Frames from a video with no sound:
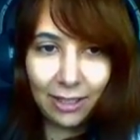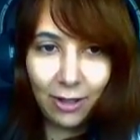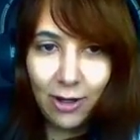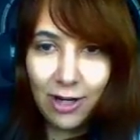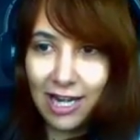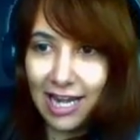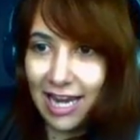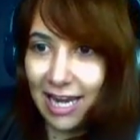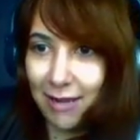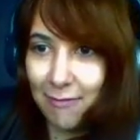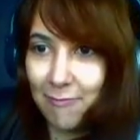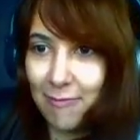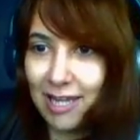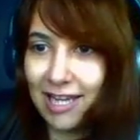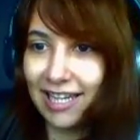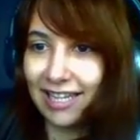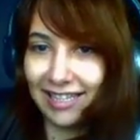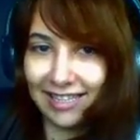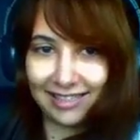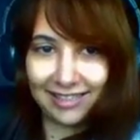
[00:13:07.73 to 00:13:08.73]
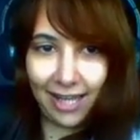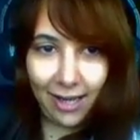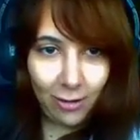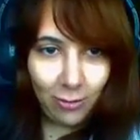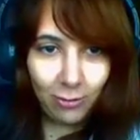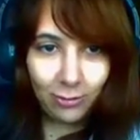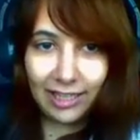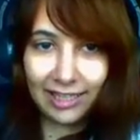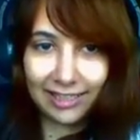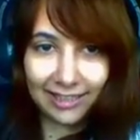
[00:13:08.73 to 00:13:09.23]
digo, Namey en esta
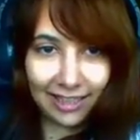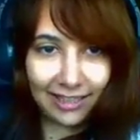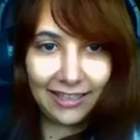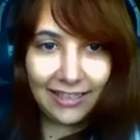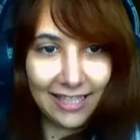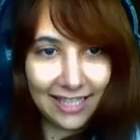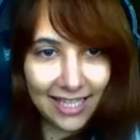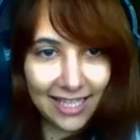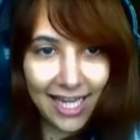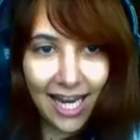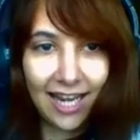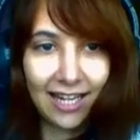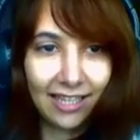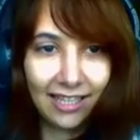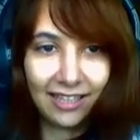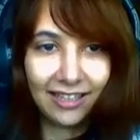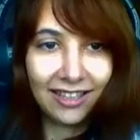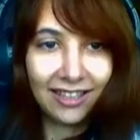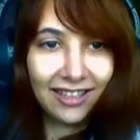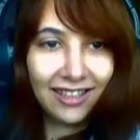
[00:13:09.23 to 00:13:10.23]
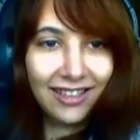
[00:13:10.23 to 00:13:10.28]
ruta hasta que se sale.